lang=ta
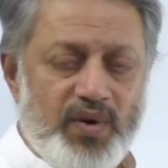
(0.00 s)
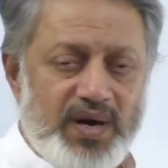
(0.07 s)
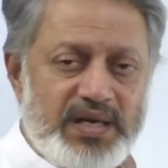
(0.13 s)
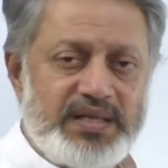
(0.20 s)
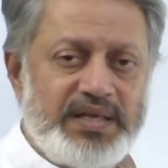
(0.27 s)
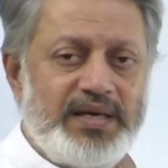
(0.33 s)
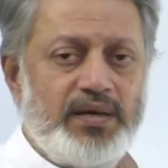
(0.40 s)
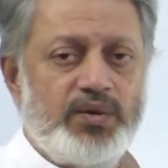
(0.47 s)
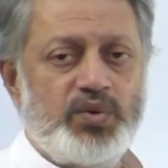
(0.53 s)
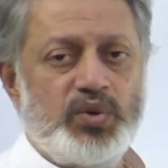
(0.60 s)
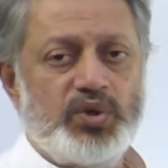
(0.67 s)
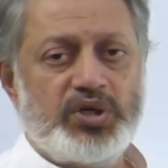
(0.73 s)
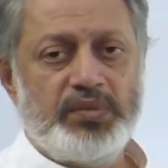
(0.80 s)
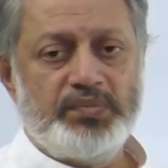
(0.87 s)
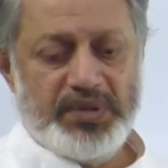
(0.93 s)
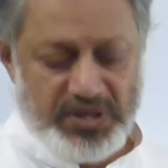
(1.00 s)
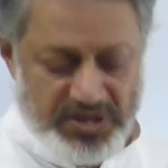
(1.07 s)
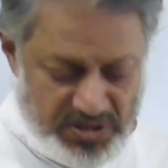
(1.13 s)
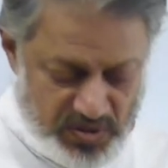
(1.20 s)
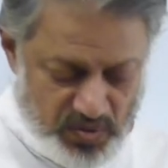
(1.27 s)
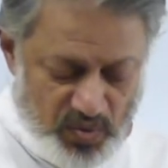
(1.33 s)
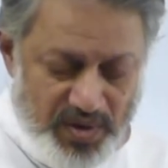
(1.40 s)
வார்த்தைகள் கொடுக்கப்பட்டு
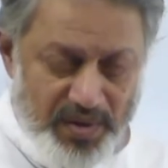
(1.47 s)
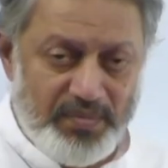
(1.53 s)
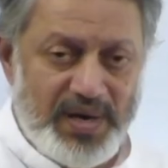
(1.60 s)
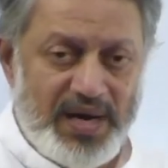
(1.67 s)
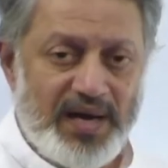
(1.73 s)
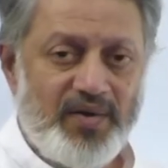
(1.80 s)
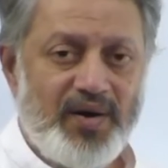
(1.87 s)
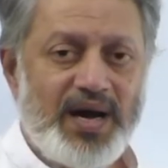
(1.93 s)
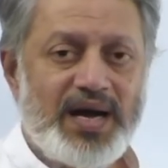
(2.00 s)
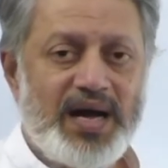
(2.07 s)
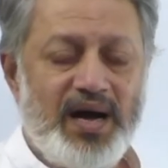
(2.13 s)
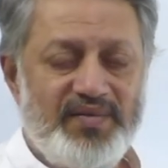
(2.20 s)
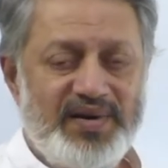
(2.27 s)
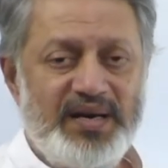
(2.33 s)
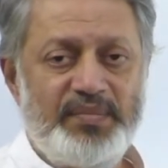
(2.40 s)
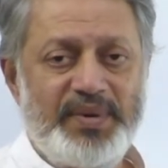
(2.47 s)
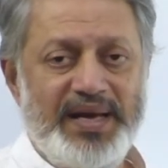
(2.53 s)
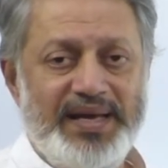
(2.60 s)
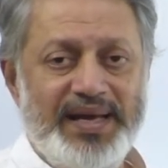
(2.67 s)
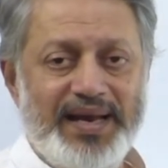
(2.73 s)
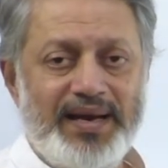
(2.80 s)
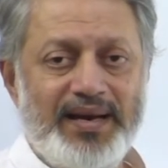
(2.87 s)
உடம்பளவாக அவன்
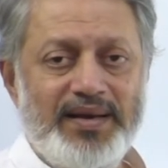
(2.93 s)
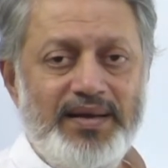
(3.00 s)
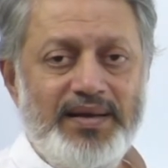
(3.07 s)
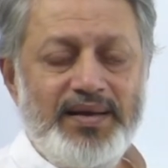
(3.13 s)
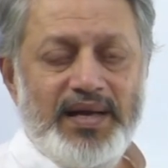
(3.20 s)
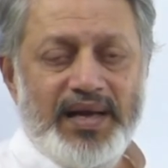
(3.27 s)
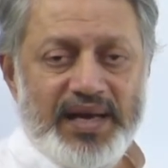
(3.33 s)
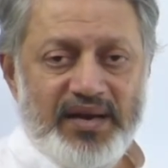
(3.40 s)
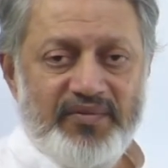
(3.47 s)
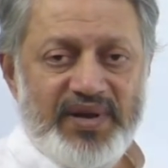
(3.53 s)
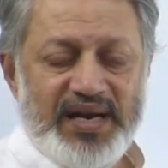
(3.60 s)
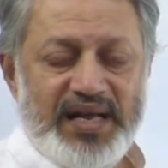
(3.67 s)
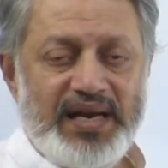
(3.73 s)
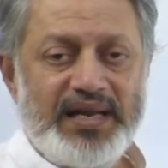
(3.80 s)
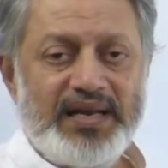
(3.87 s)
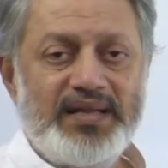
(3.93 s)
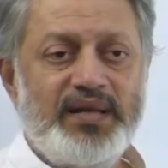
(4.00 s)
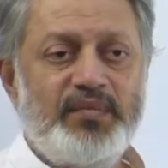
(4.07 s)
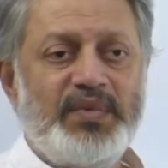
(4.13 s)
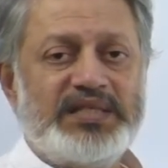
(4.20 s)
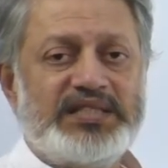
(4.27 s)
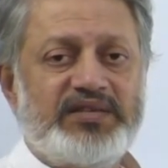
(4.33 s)
பெயர் இவனிலிருந்து
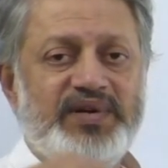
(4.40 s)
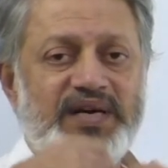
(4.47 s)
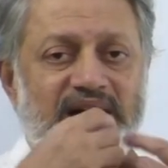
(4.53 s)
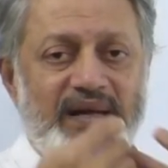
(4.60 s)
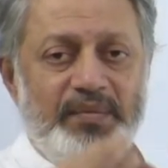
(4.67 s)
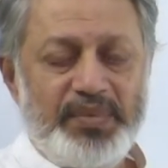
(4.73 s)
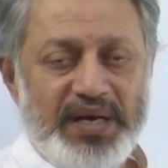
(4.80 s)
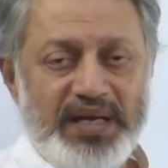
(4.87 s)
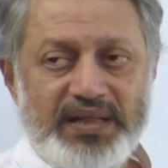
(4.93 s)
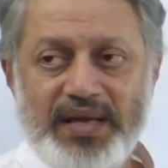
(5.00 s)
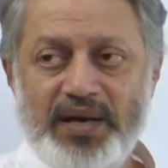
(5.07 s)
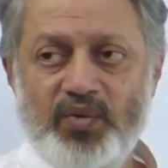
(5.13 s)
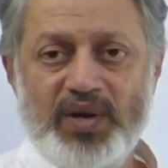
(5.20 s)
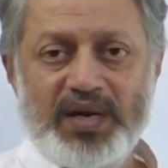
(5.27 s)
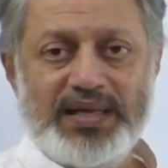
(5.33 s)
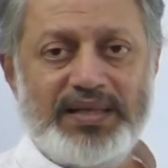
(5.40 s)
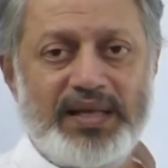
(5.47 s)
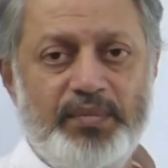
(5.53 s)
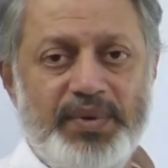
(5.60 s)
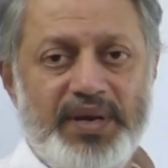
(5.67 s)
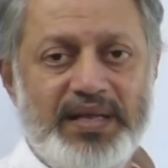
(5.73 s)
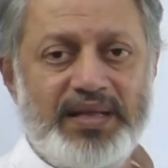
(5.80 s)
மற்றவர்களை பிரித்தல் உலகத்தை
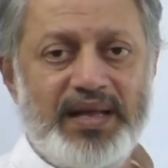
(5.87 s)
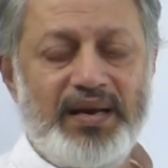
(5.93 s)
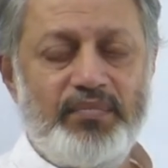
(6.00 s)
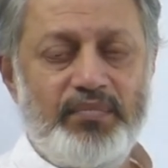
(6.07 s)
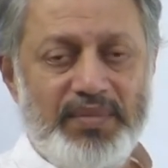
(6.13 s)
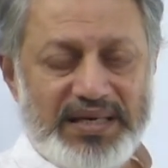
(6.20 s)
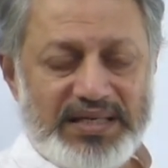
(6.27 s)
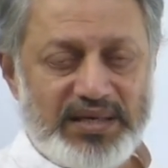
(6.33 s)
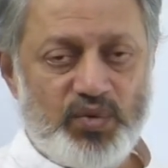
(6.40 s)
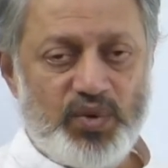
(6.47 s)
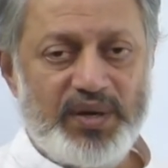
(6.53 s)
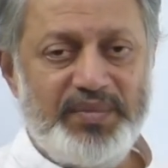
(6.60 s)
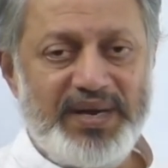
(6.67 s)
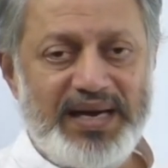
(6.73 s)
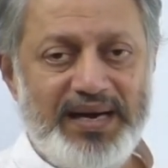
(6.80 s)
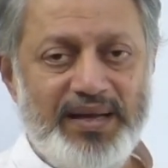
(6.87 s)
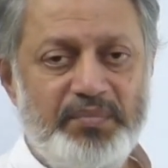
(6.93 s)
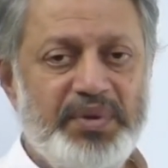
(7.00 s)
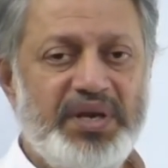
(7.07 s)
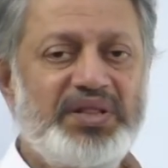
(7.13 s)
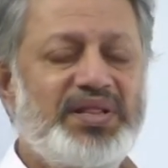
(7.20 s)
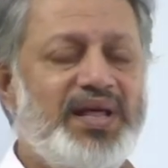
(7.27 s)
பிரித்தல் மற்ற உடைமைகளை
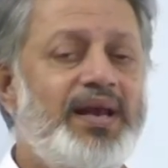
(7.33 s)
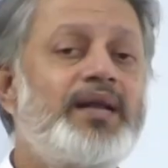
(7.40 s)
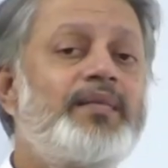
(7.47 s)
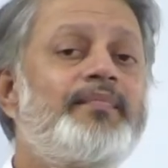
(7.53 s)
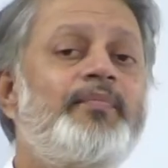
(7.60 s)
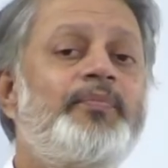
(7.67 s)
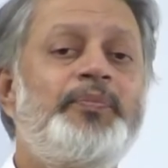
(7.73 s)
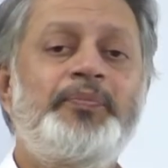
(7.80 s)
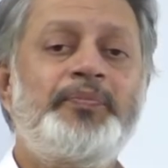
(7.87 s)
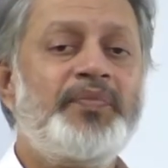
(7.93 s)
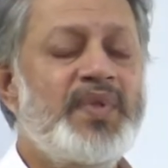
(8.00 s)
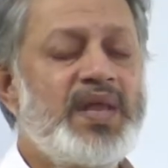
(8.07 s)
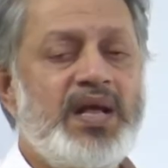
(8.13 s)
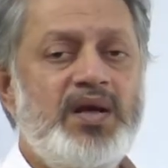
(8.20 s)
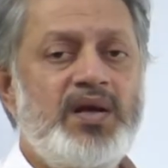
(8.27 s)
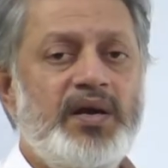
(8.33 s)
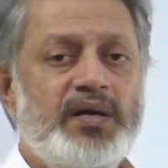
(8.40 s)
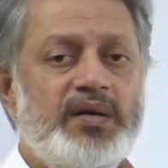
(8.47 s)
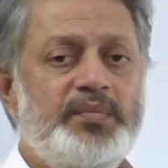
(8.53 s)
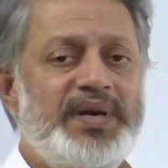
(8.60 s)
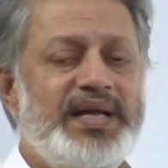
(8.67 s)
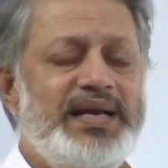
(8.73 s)
பிரித்தல்
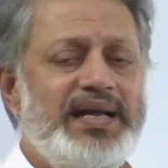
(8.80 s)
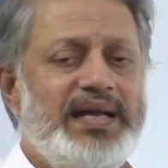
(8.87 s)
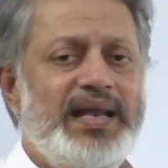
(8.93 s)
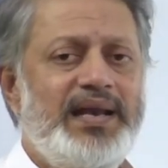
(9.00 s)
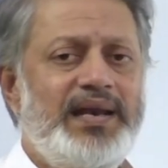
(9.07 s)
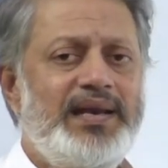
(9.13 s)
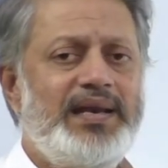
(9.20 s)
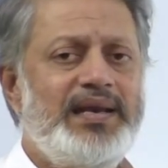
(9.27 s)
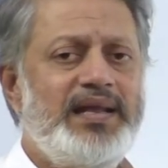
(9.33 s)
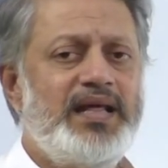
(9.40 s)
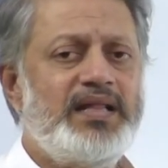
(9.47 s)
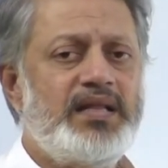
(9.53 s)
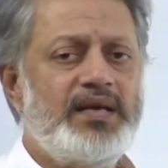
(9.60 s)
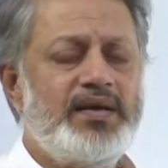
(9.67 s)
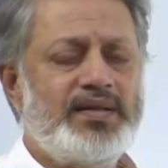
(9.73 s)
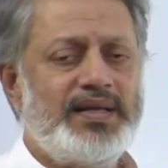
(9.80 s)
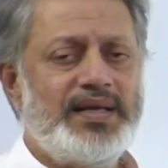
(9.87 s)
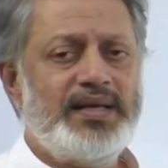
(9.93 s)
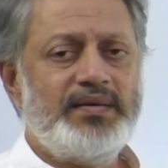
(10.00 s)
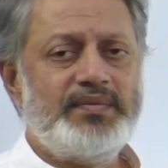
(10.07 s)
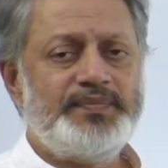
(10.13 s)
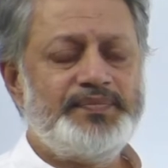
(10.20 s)
இப்படின்னு எல்லாத்தையும் அந்த
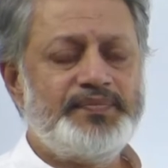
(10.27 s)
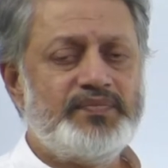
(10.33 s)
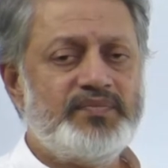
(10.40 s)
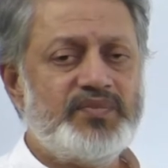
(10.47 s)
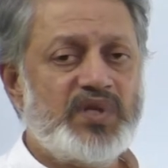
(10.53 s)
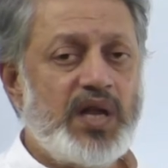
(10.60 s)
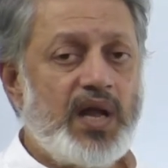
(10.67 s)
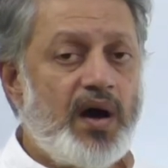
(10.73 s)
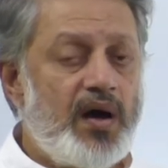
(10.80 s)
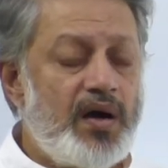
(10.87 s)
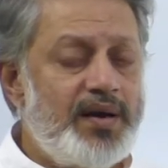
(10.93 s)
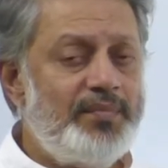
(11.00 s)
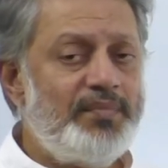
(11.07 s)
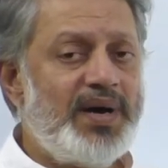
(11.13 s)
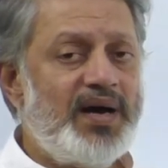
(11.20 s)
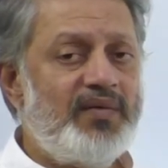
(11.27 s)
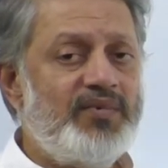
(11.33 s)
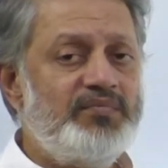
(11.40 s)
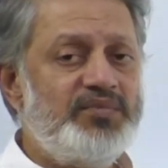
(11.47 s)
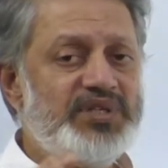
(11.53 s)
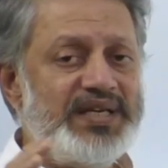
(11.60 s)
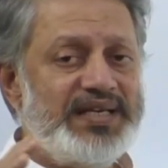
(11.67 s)
நான்
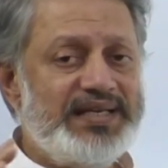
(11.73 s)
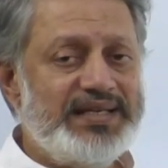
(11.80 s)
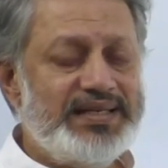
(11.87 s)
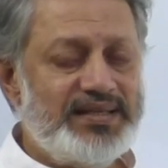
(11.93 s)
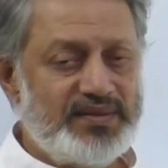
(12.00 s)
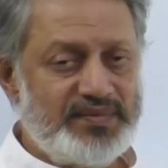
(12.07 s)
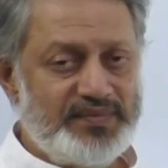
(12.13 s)
பாவம் செய்யுது